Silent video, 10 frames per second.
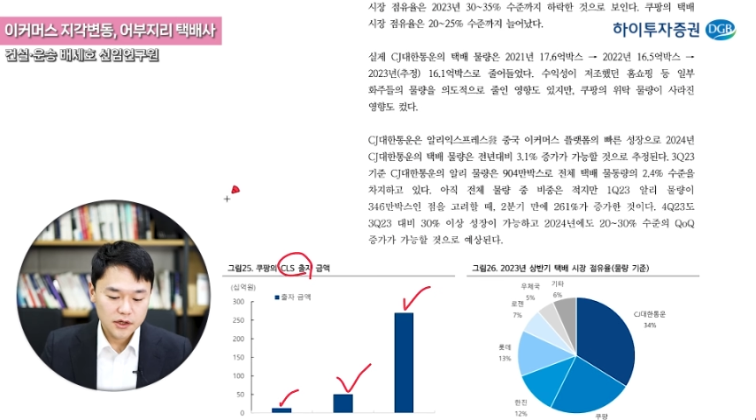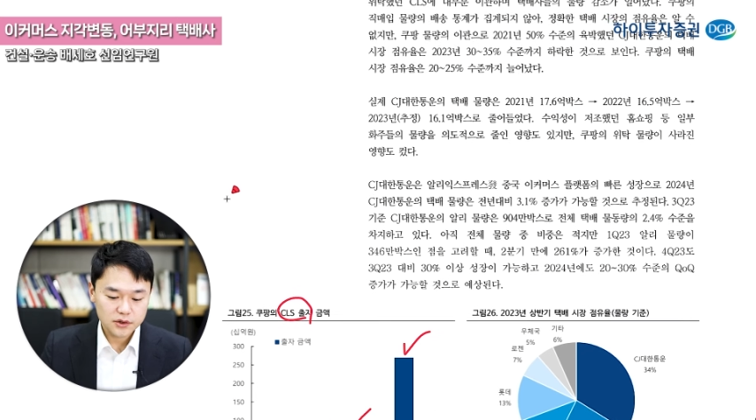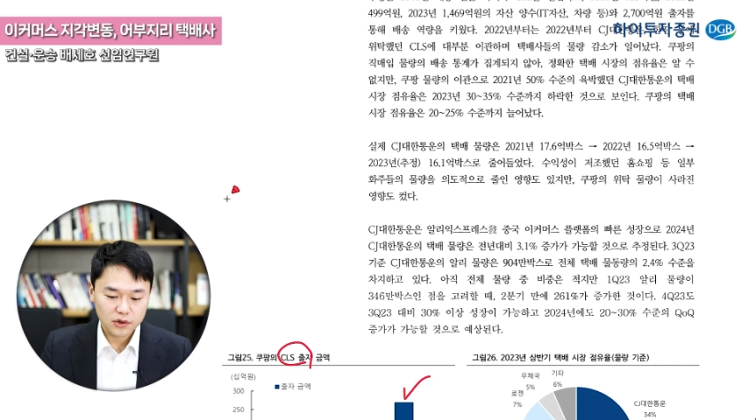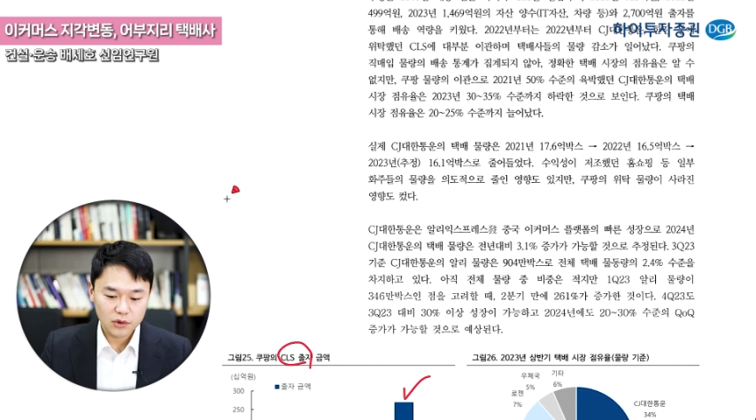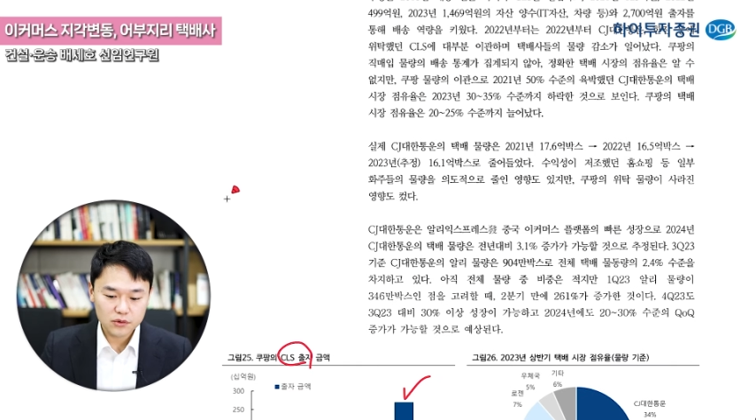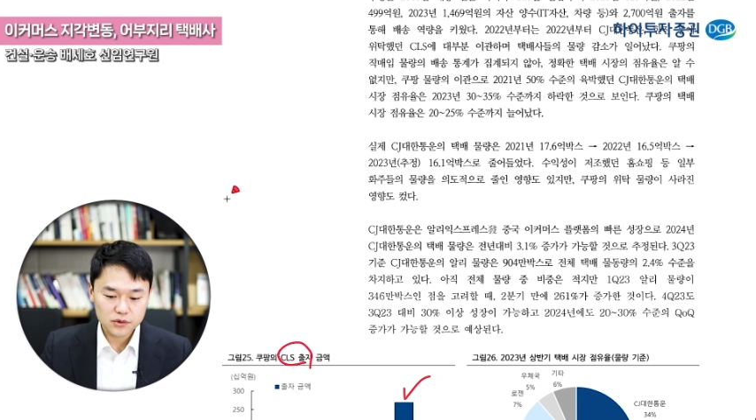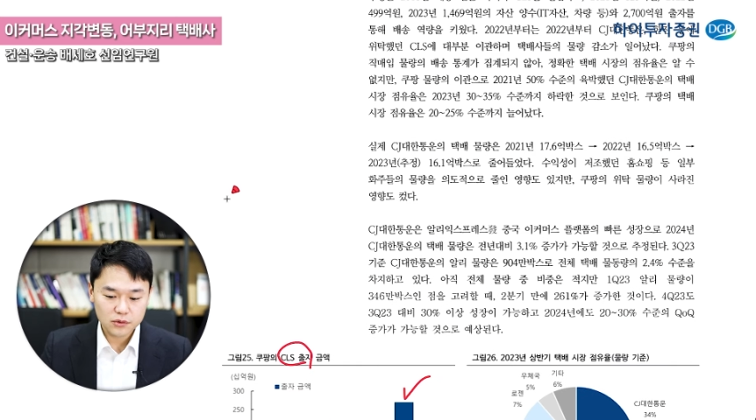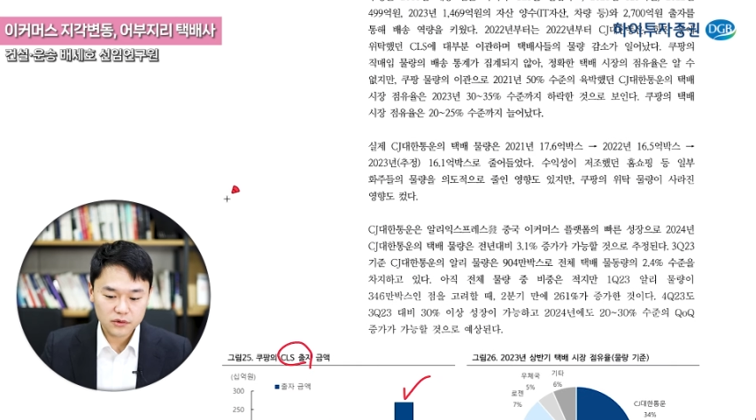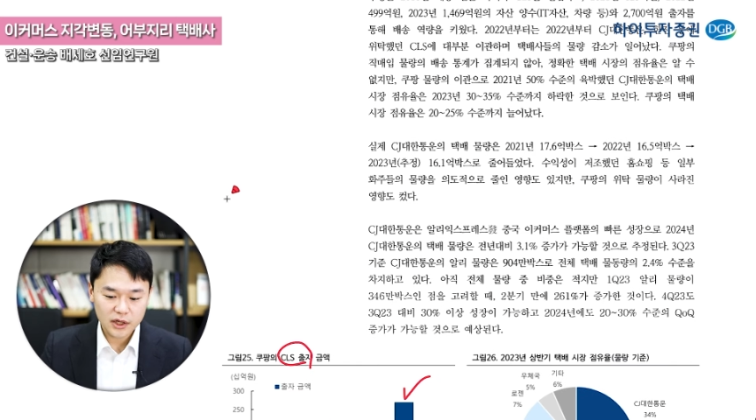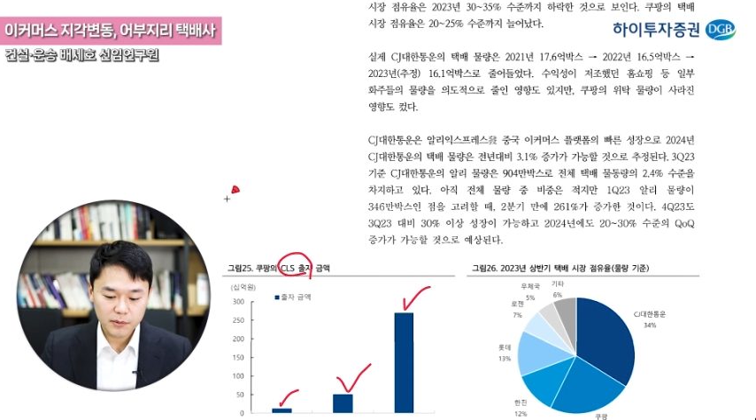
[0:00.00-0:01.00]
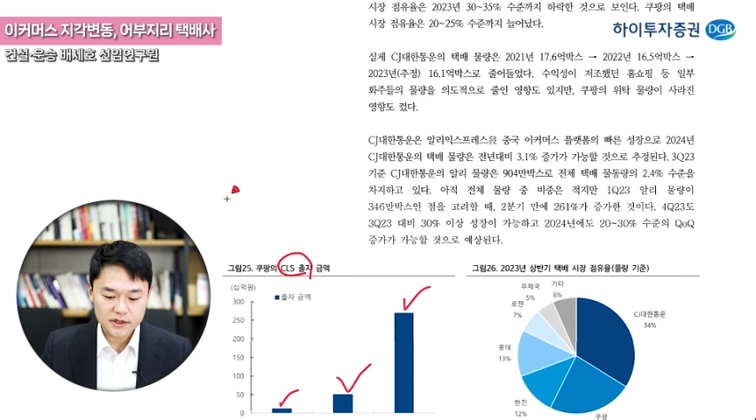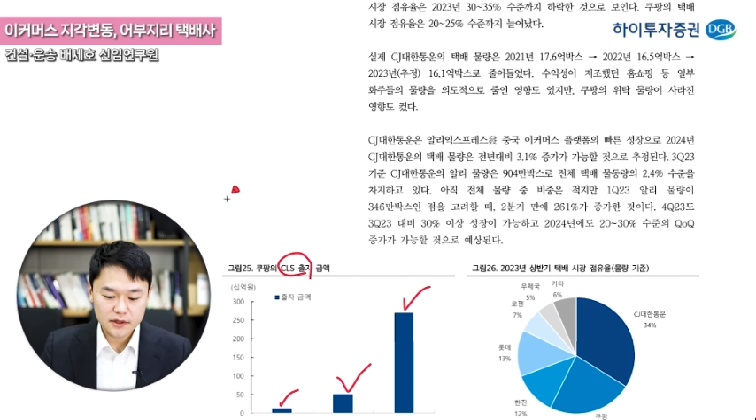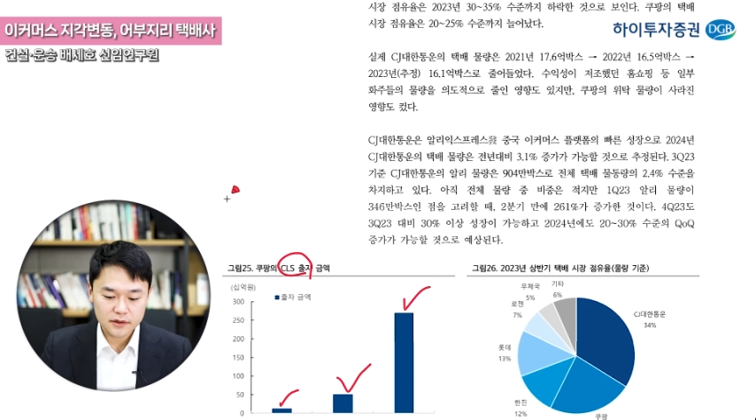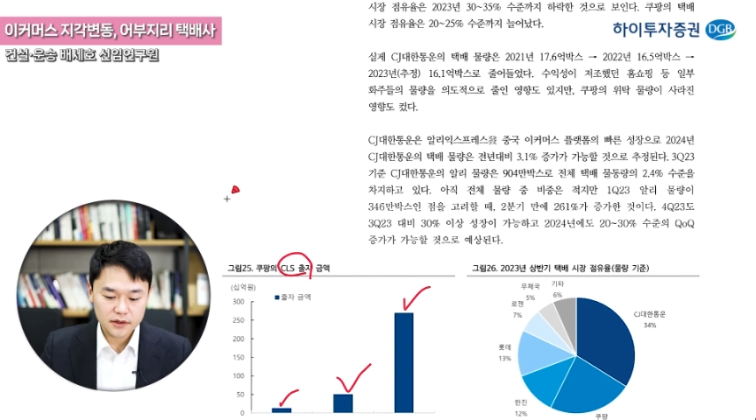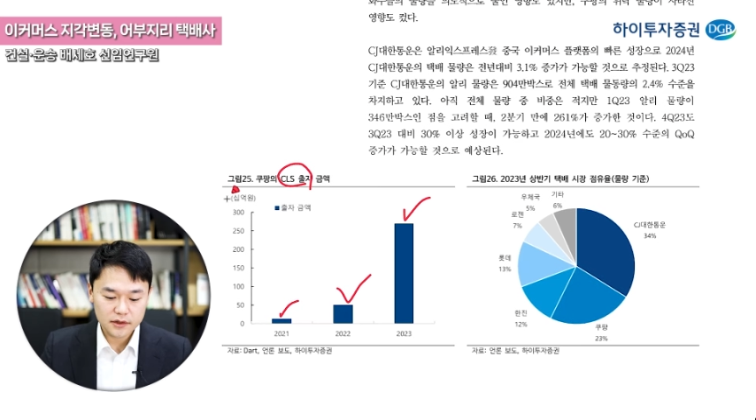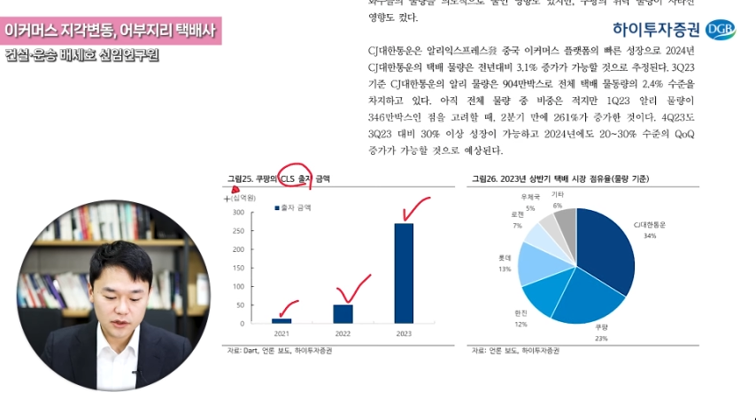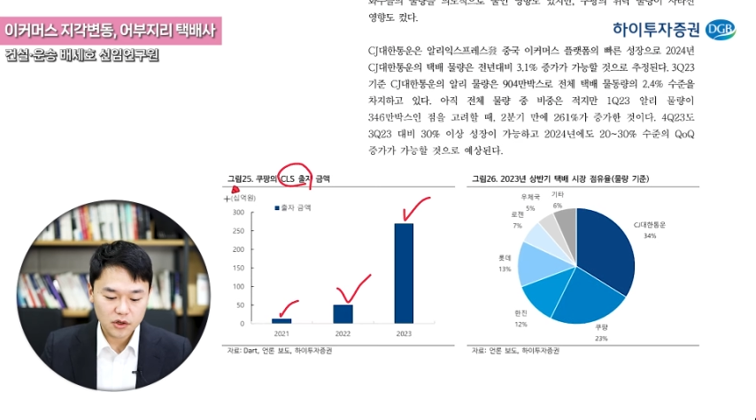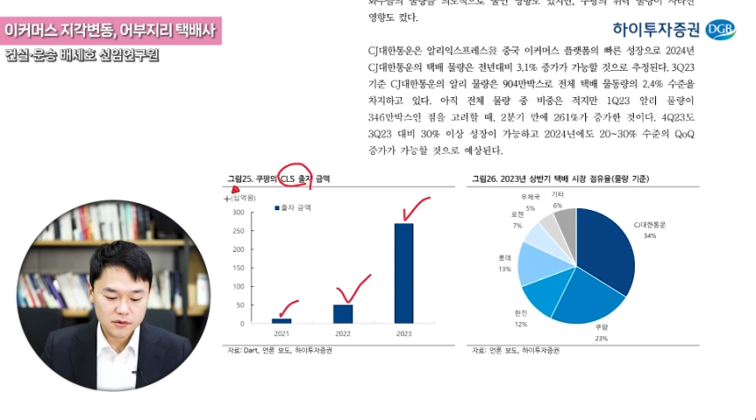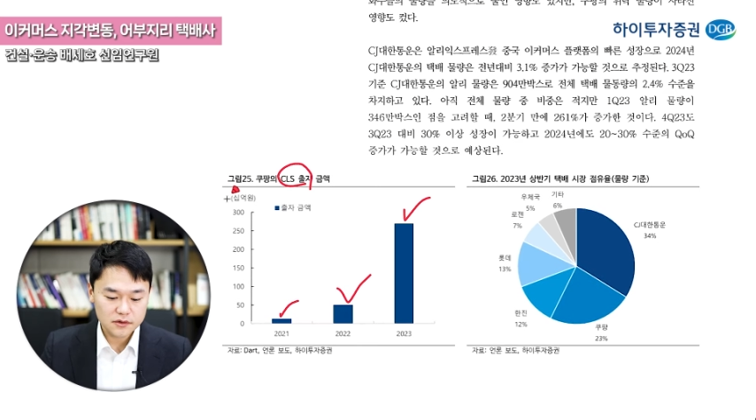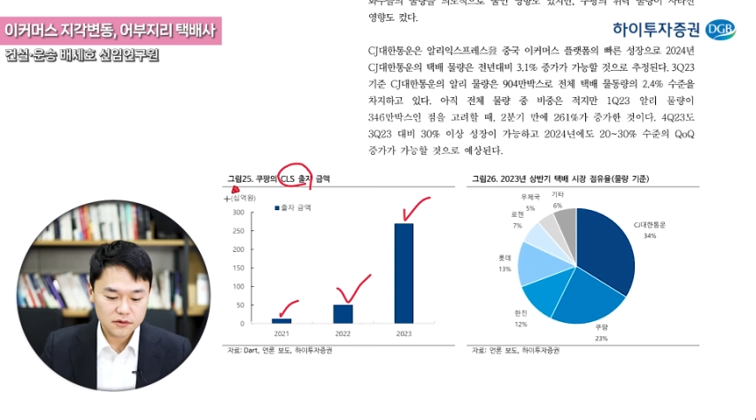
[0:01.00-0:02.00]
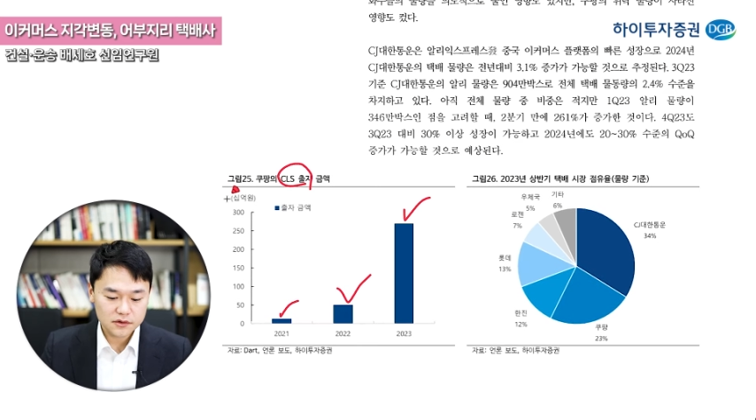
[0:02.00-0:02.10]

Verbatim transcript: 그래서 결론적으로 택배사들이 이커머스